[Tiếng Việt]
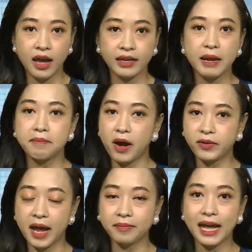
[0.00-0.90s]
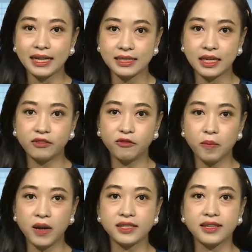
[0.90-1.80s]
nhằm bảo đảm an sinh phúc
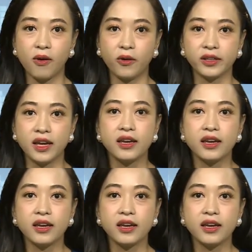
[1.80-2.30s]
lợi xã hội,